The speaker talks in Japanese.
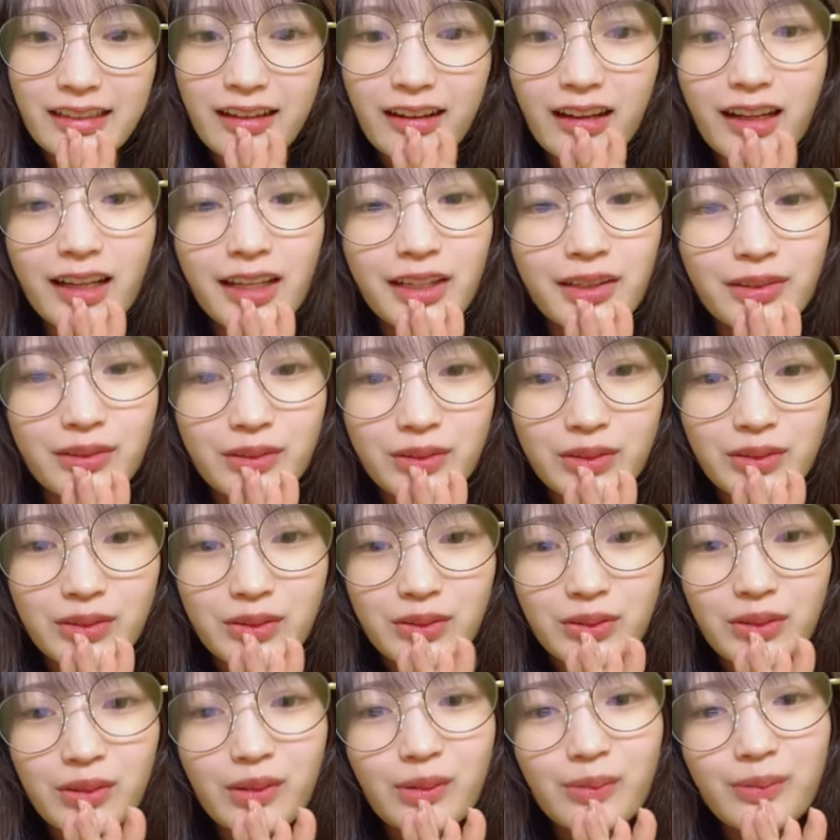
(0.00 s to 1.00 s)
高弘くん
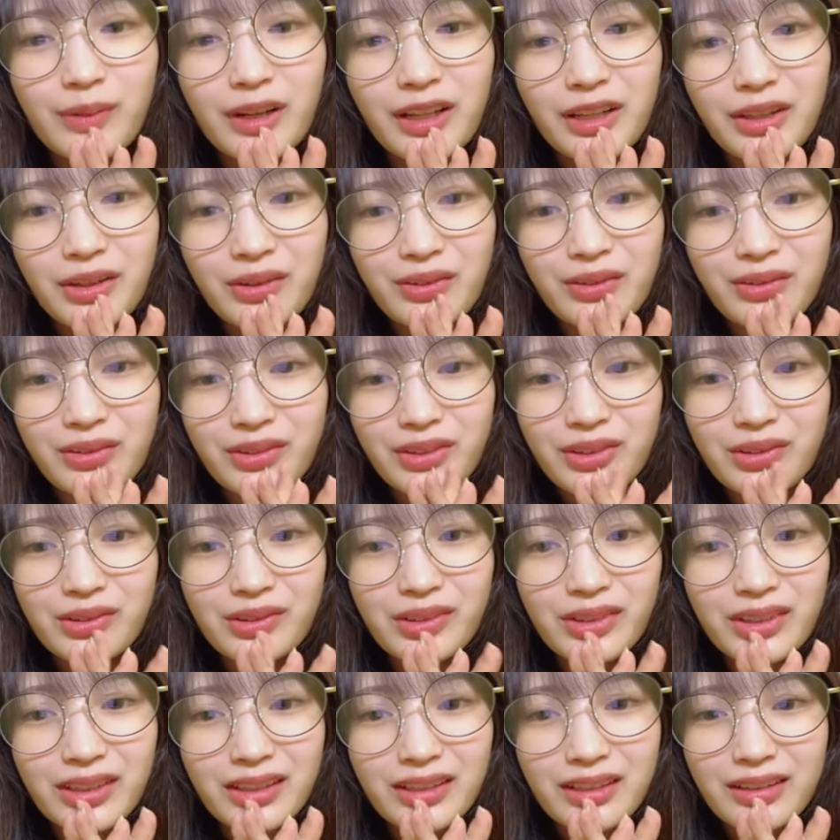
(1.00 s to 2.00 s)
こんばんにおん
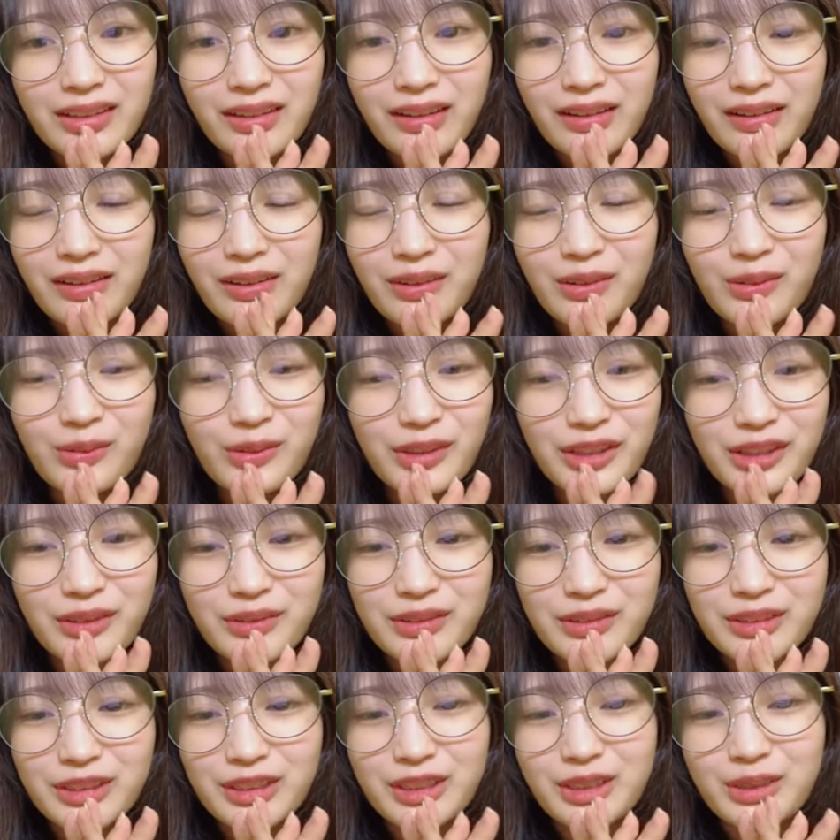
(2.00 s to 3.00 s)
今日起きてたから褒めて
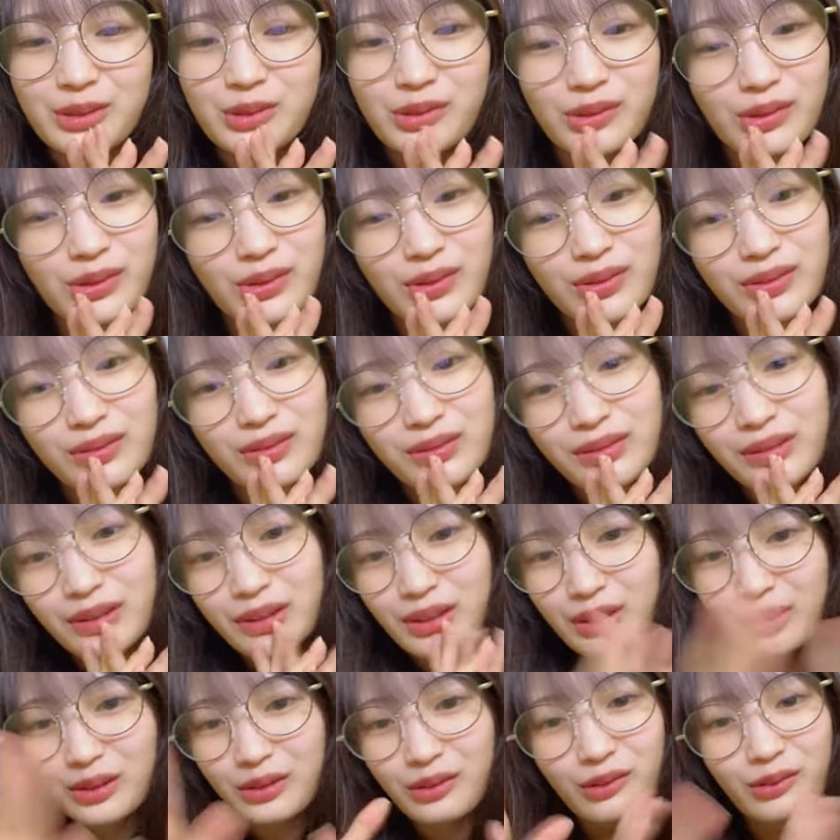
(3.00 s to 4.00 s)
ほしいお
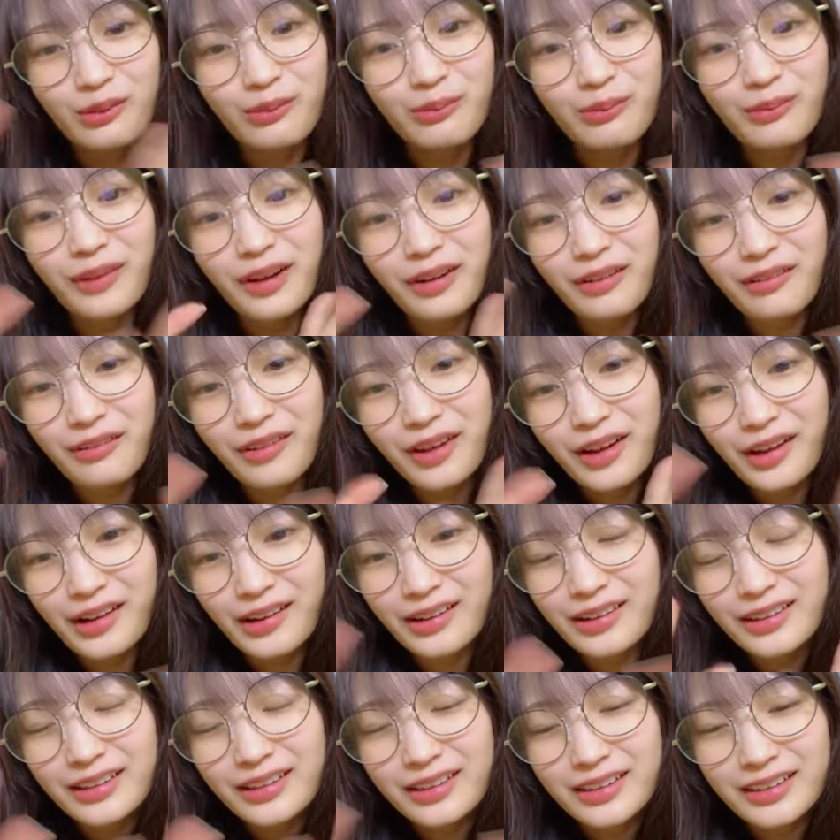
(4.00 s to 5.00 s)
こんばん
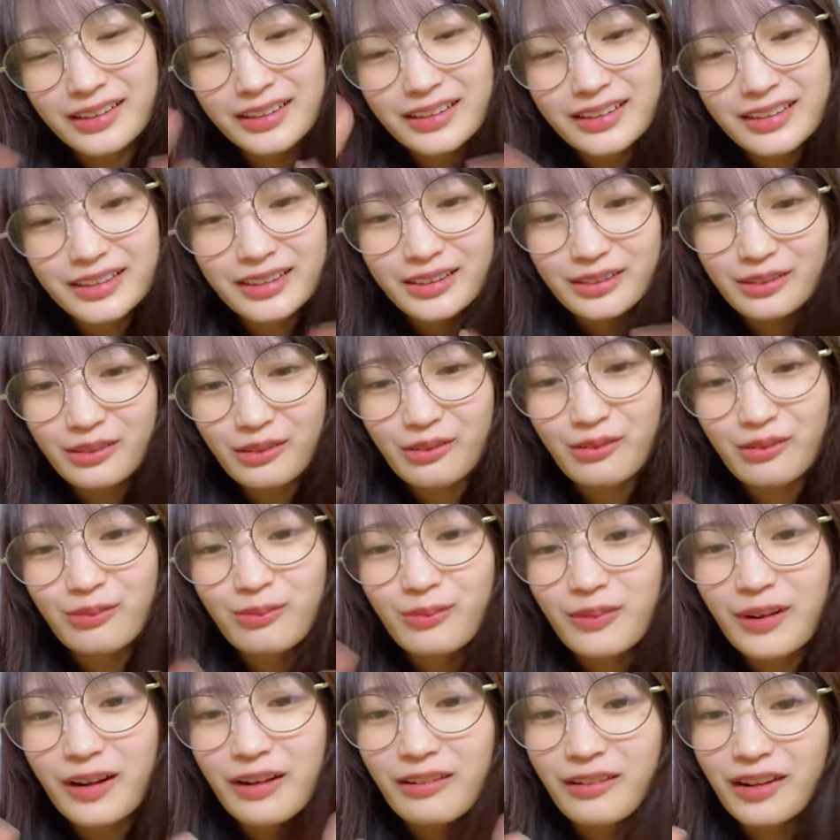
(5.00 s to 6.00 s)
はこん
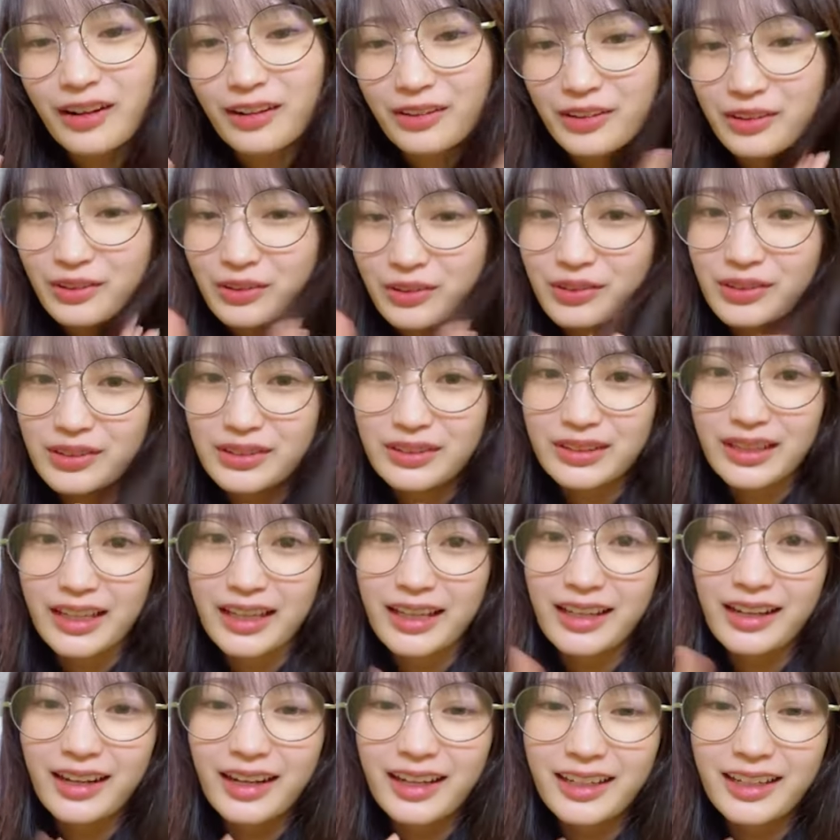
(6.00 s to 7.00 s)
ばんは今日
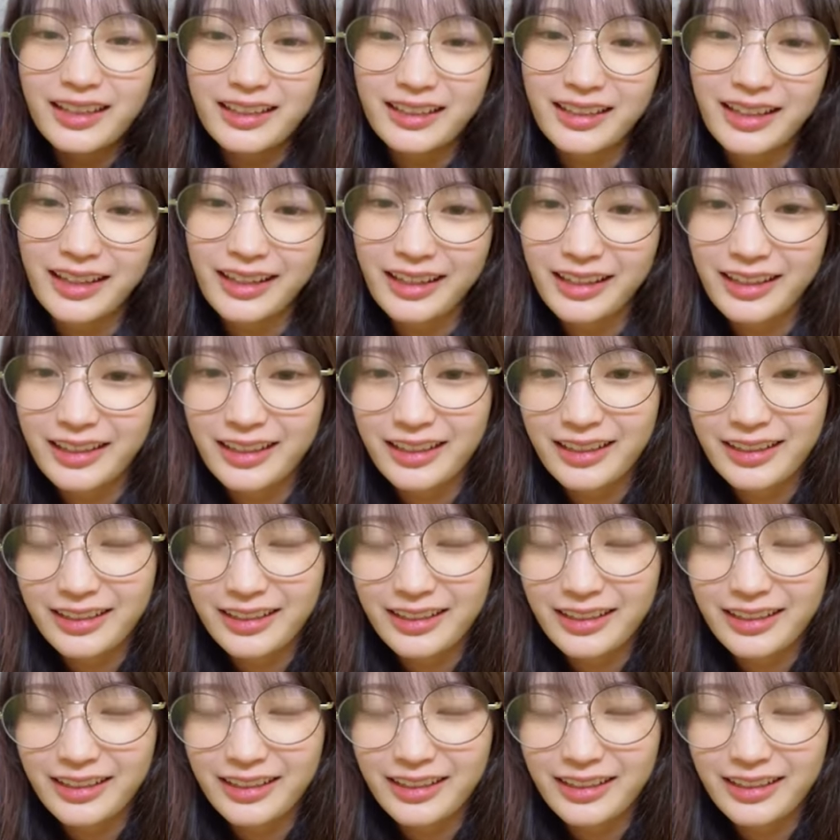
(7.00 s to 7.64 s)
偉いね